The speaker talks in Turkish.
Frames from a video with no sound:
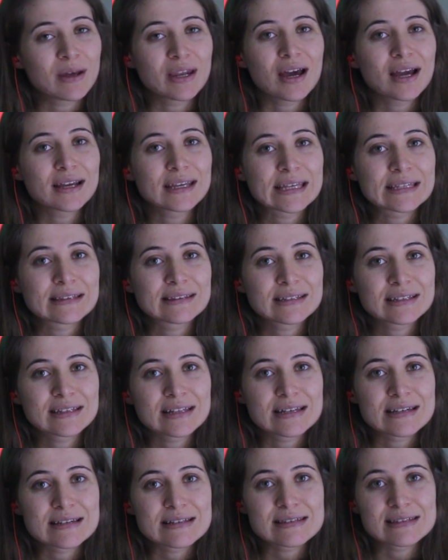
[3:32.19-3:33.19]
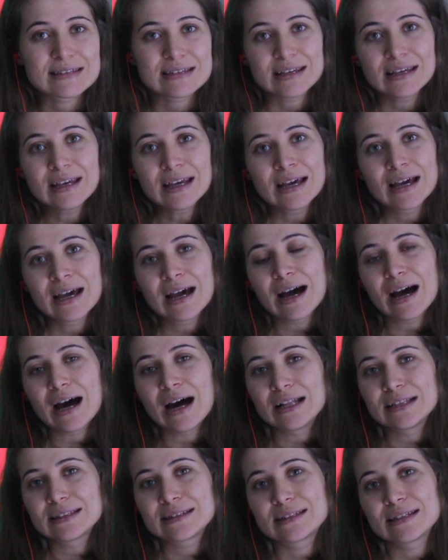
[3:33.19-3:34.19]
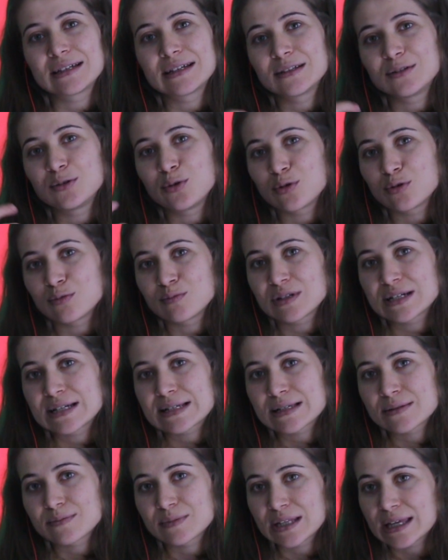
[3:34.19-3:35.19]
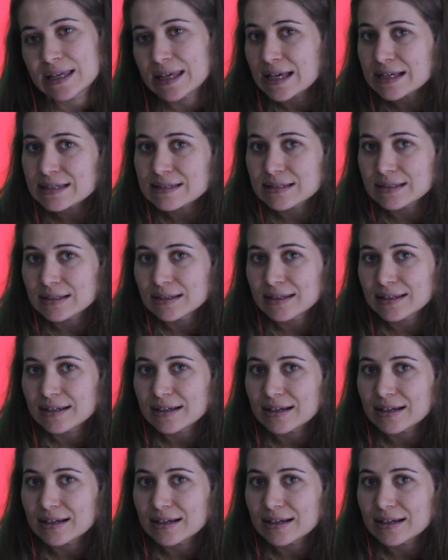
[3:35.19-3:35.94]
Merak ettiklerinizi altta yorum kısmına yazın.